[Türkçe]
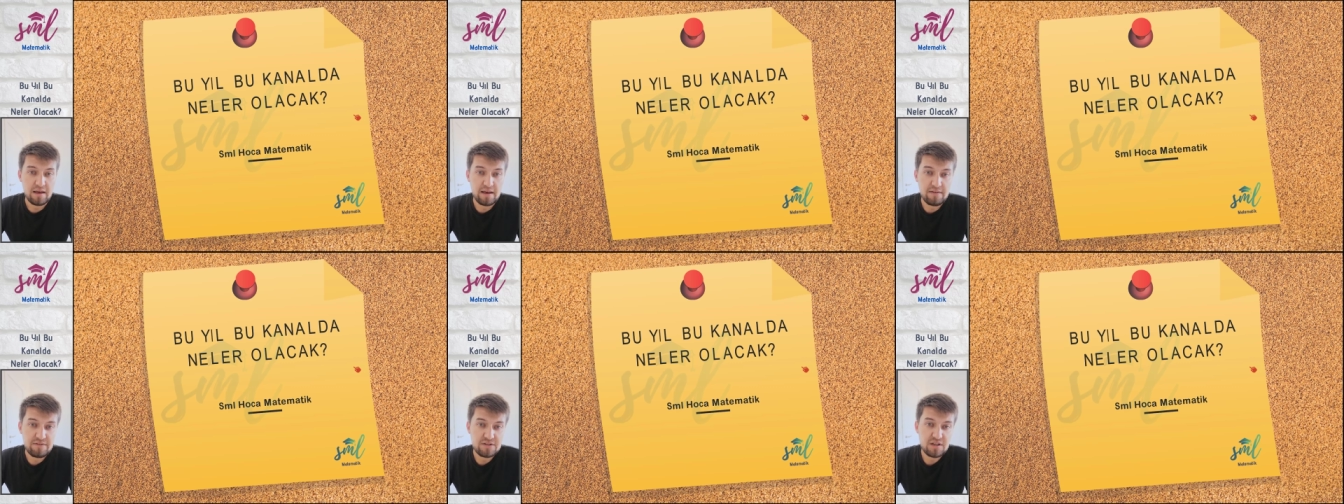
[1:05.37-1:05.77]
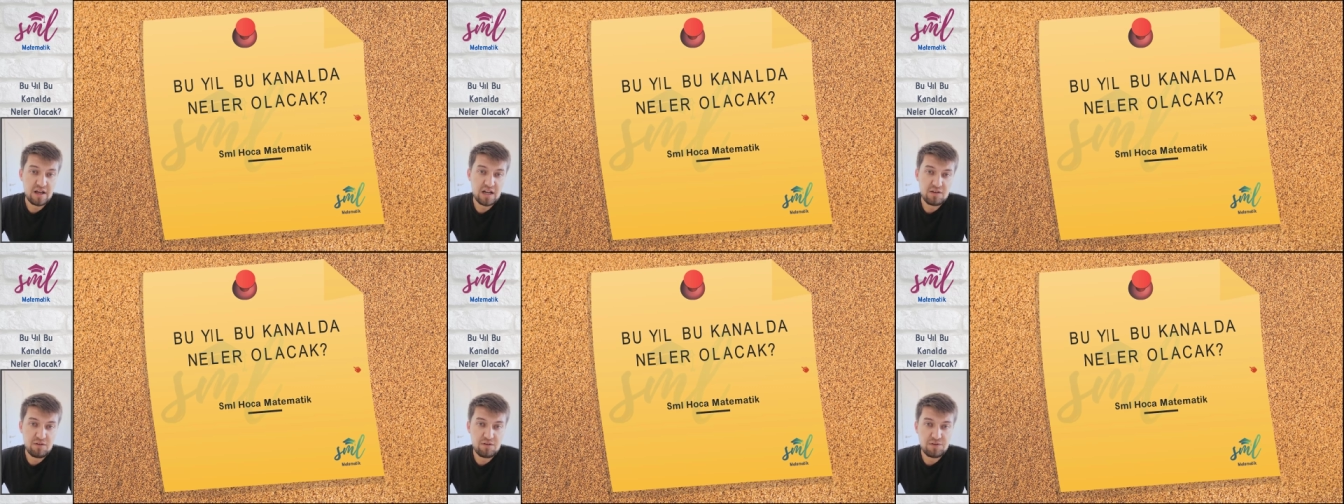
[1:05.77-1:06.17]
e,
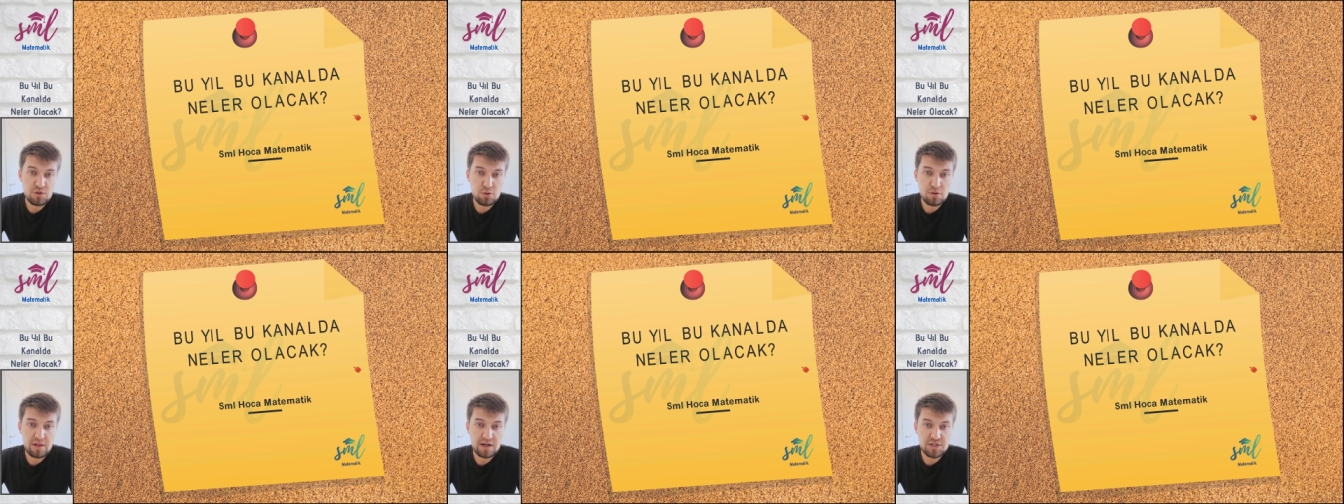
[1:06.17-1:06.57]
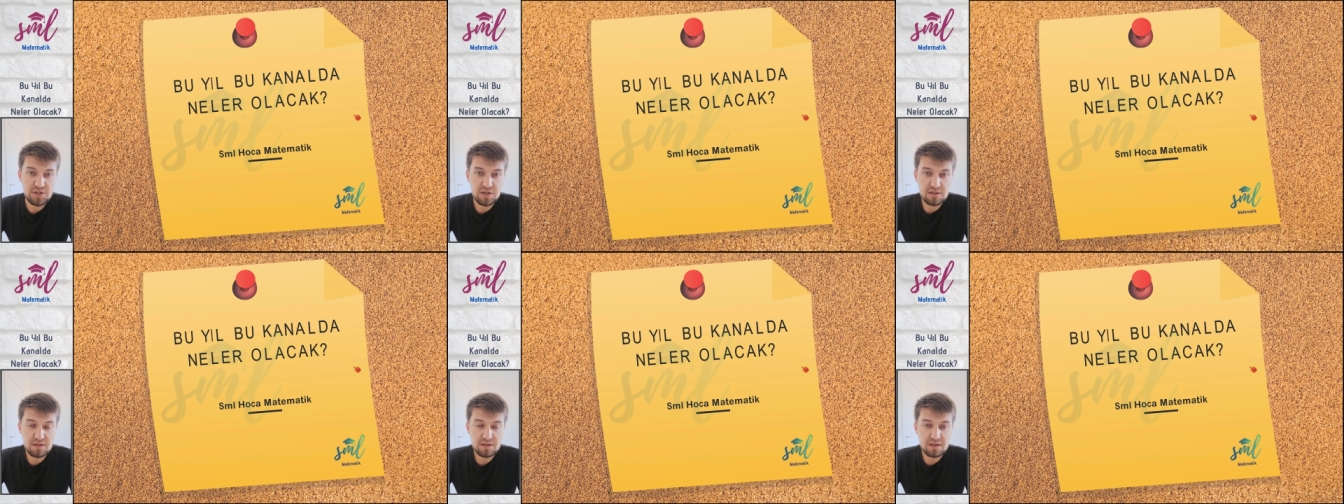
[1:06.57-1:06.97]
efsanevi videolar
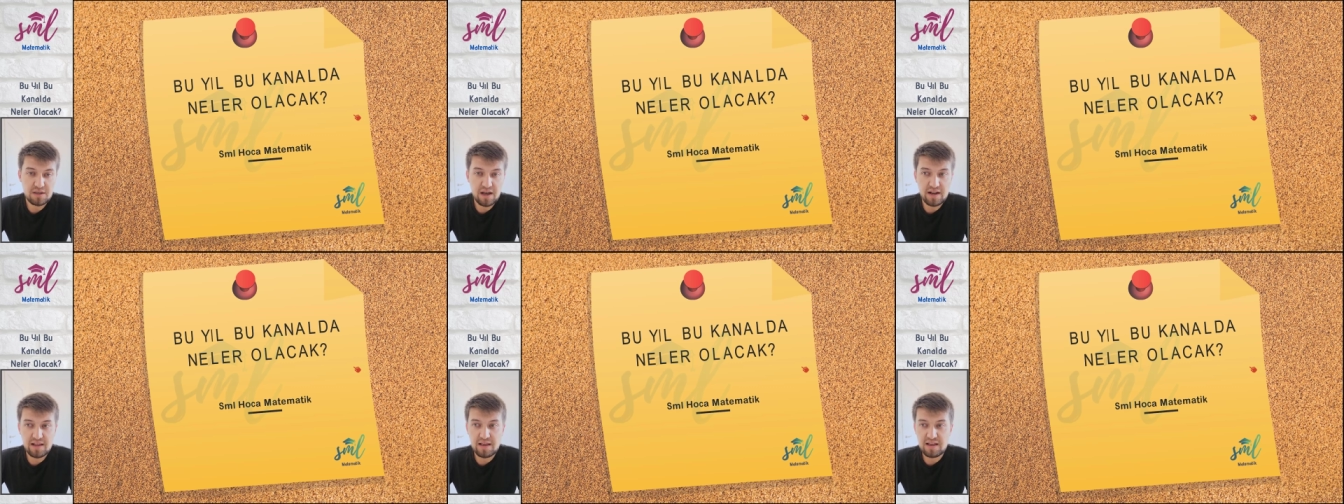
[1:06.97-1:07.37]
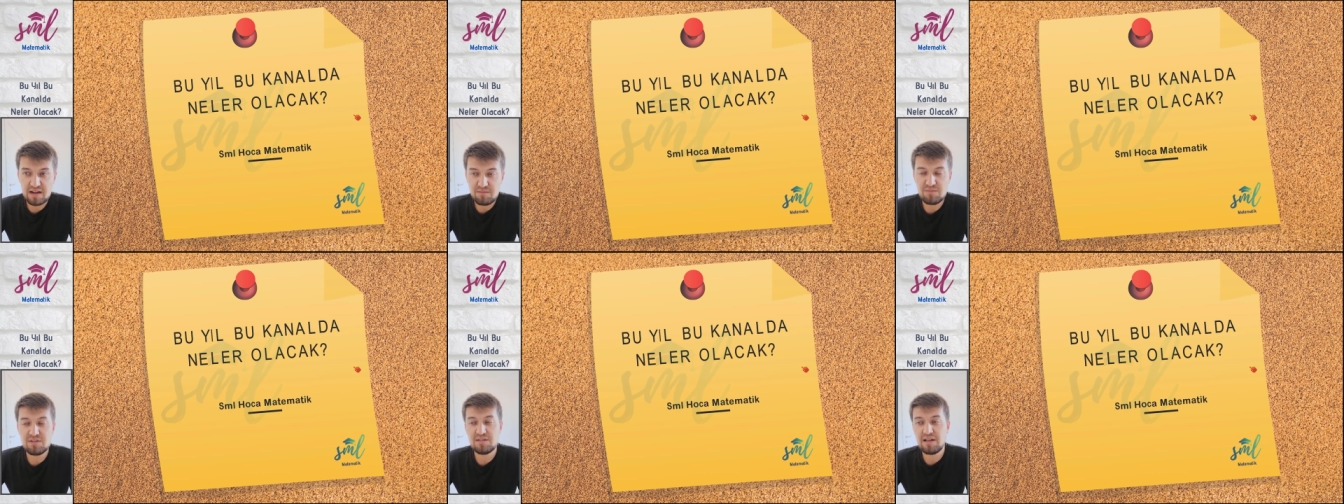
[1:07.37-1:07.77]
çektik. Yani
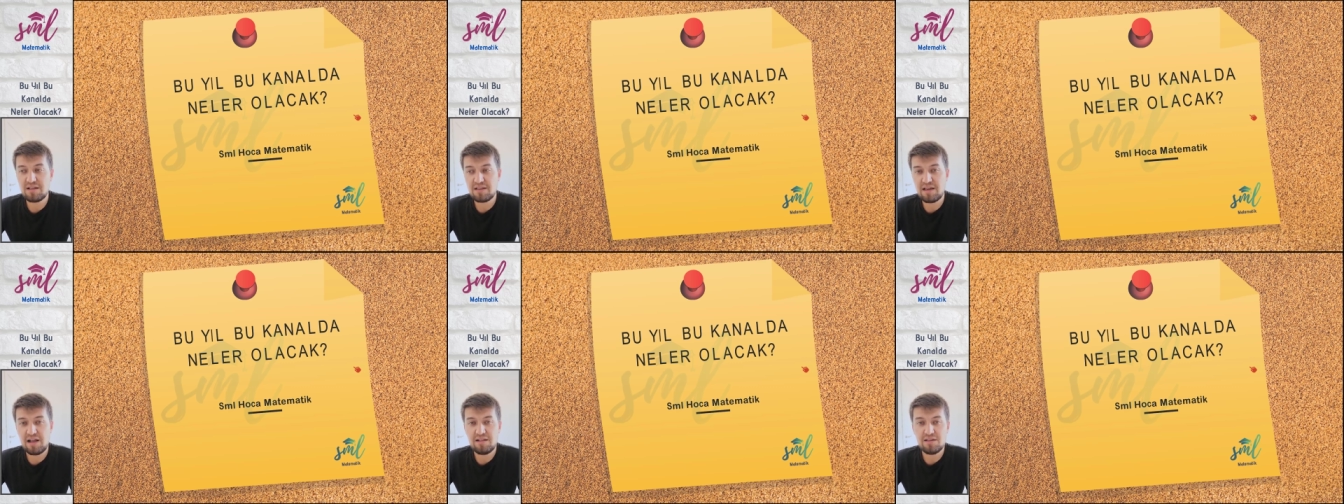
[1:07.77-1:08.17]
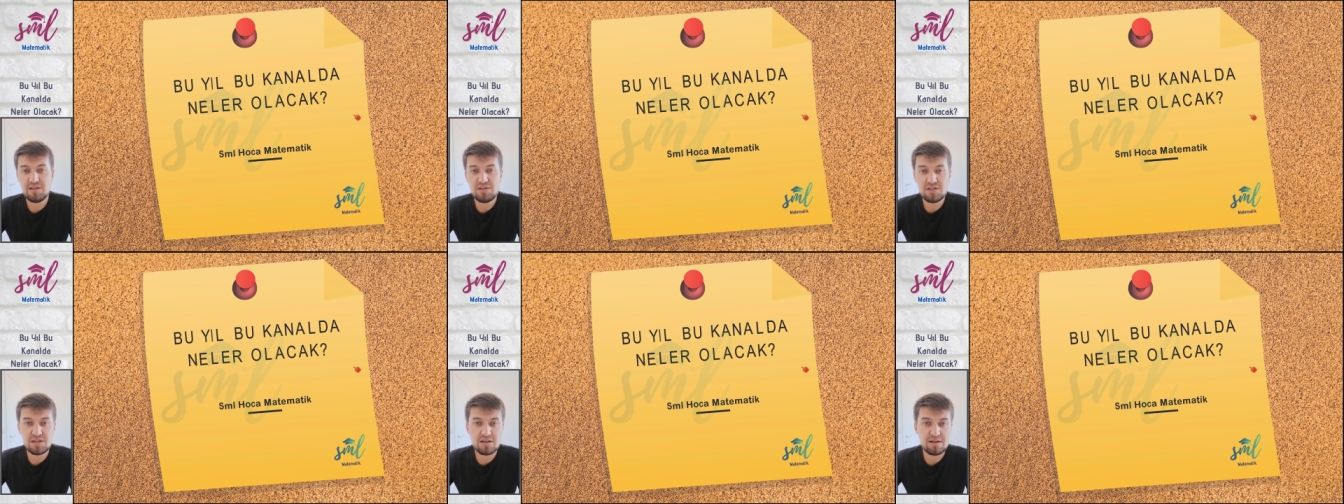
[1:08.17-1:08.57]
elimizden
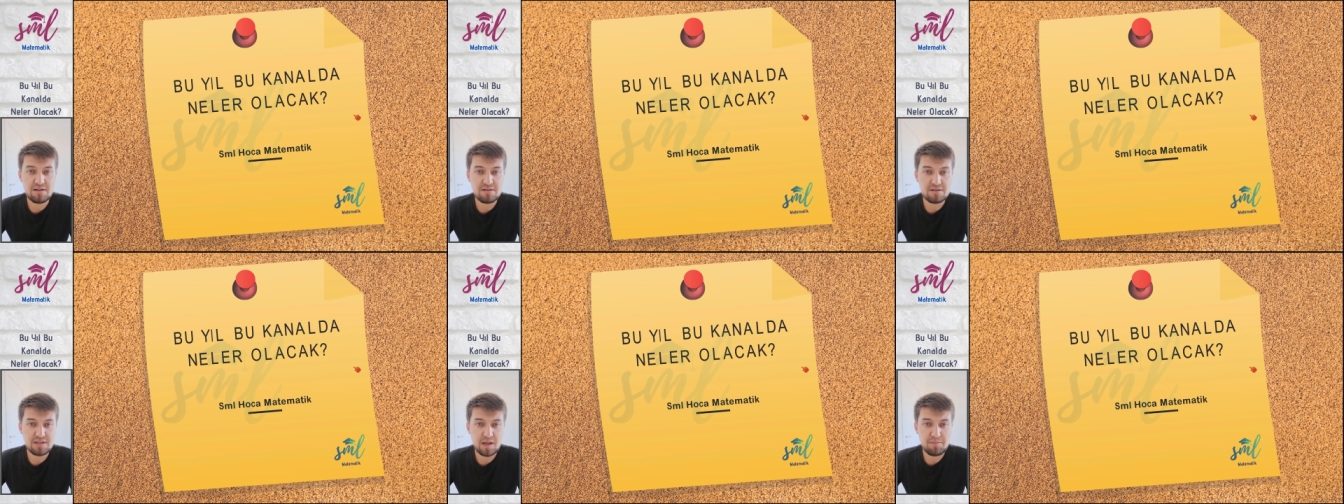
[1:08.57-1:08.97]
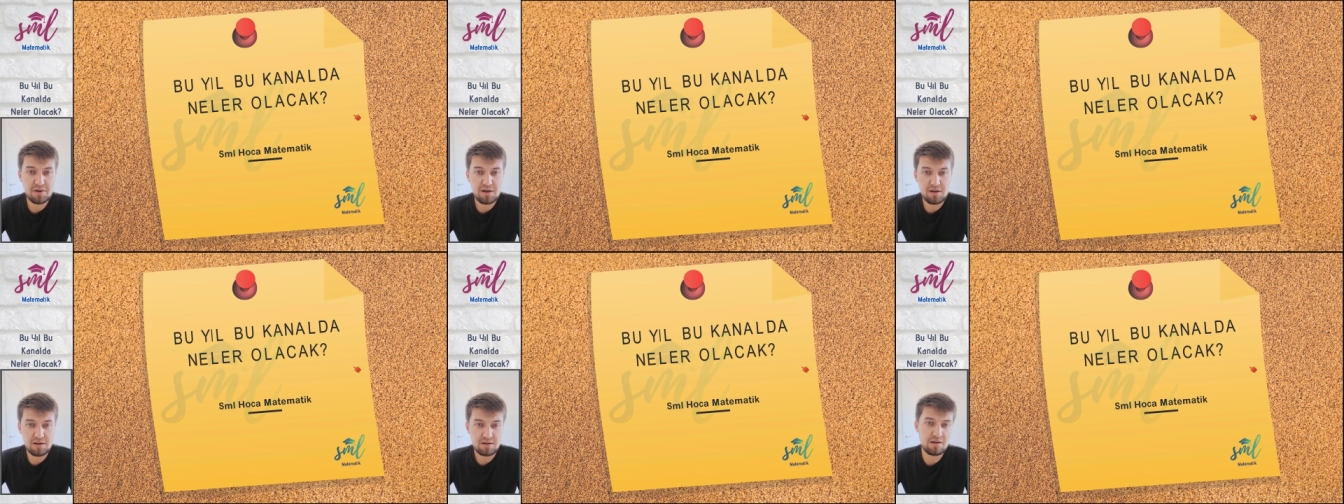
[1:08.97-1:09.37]
geldiğince
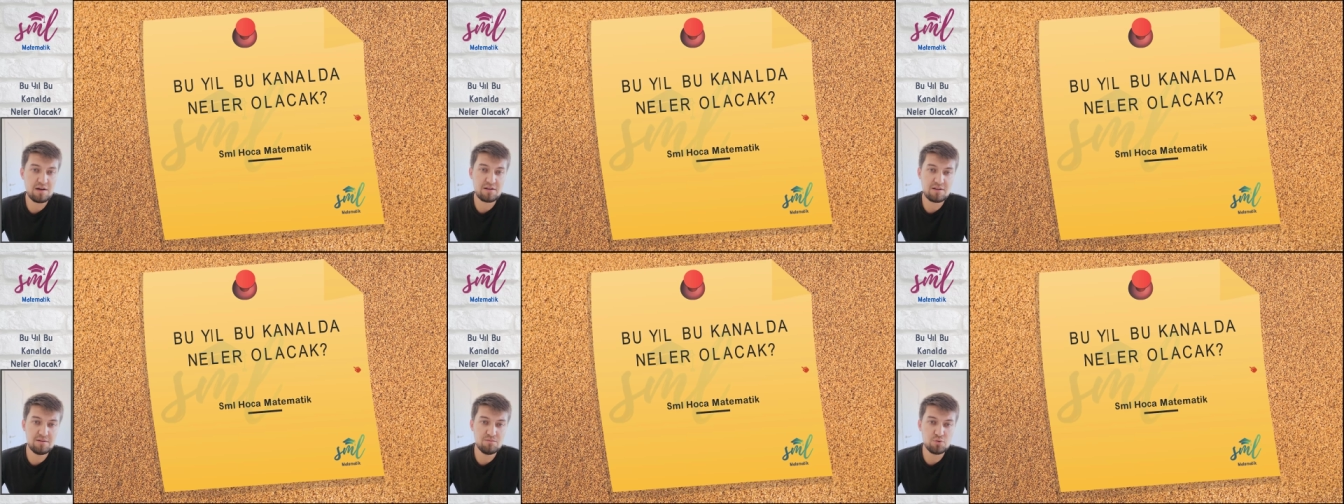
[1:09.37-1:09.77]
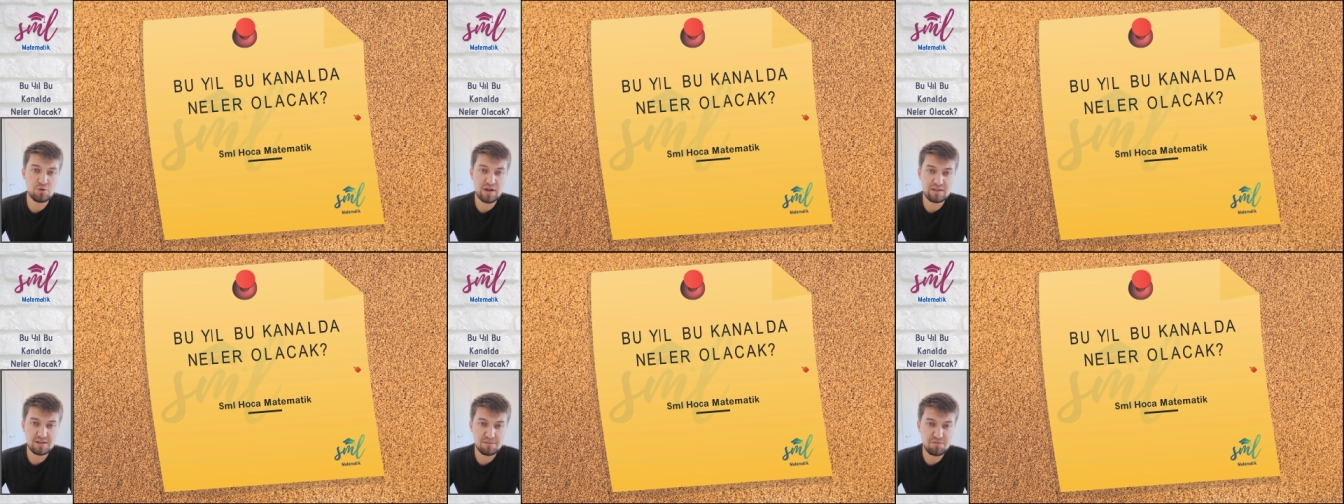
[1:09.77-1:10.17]
sabah kalktım
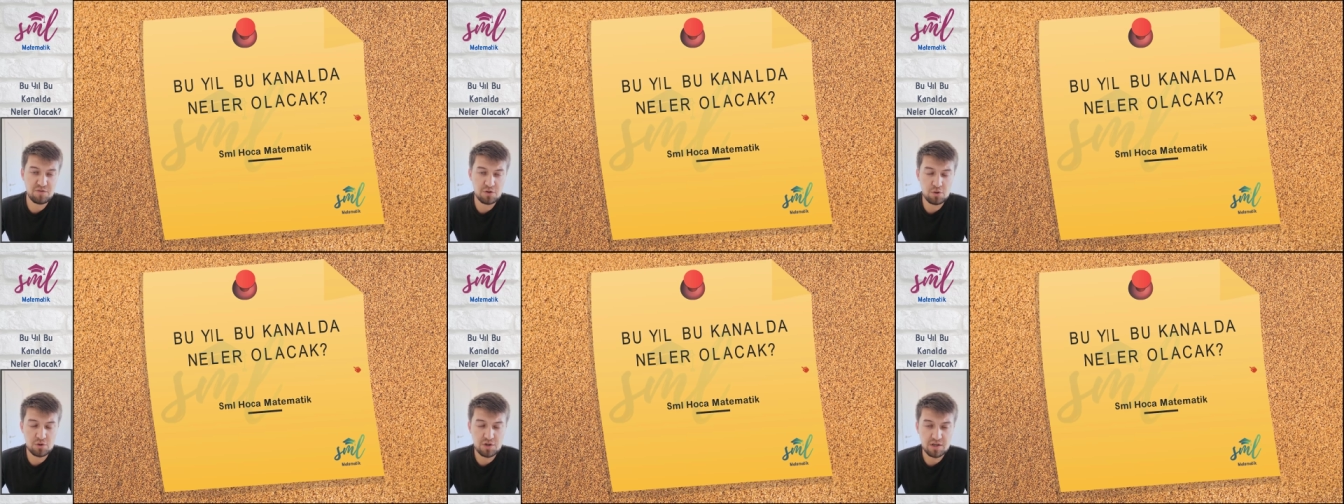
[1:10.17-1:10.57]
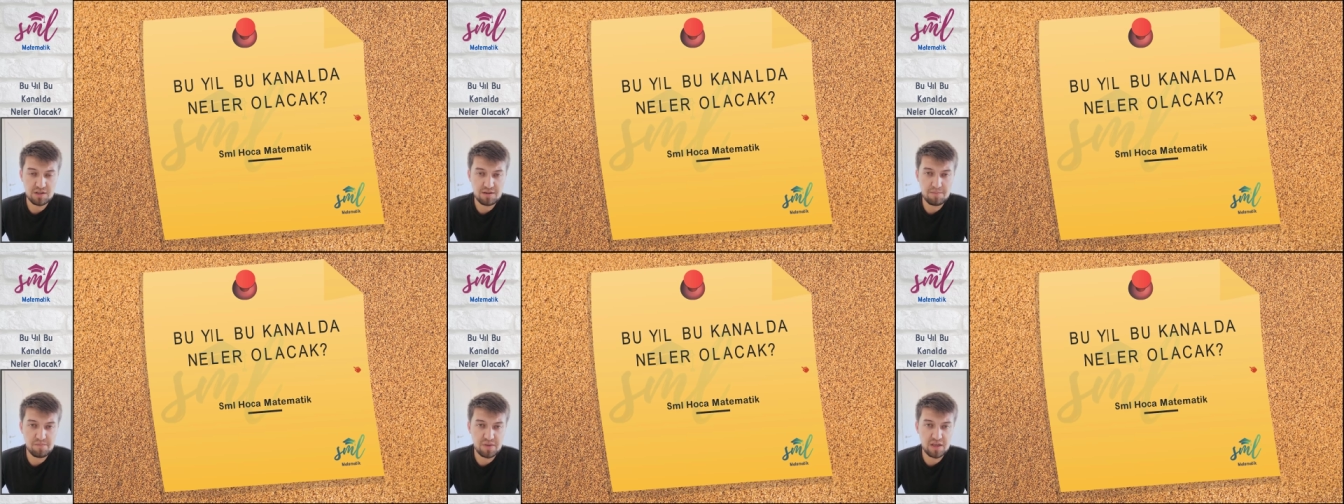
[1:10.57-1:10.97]
uyandım video çektim.